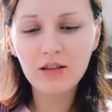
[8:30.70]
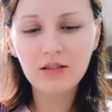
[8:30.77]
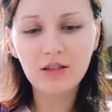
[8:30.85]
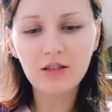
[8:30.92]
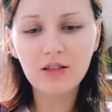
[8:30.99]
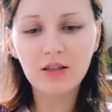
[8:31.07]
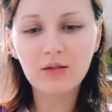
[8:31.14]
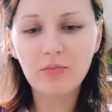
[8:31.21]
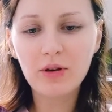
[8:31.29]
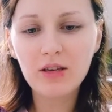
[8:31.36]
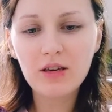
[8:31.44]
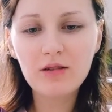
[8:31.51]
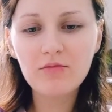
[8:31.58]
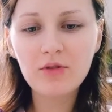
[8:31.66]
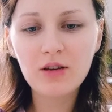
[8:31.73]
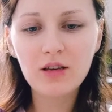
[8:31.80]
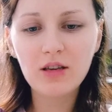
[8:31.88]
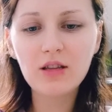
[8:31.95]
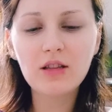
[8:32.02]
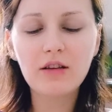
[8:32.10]
Сейчас поем
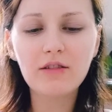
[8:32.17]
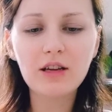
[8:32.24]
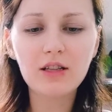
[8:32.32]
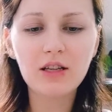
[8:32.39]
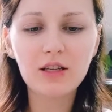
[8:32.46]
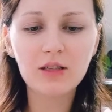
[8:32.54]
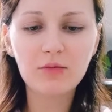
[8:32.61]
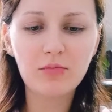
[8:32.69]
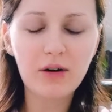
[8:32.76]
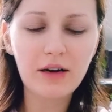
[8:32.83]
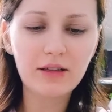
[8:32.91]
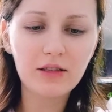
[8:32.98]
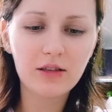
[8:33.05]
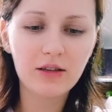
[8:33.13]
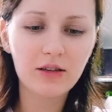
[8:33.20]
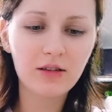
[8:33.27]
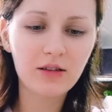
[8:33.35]
и, наверное, спать.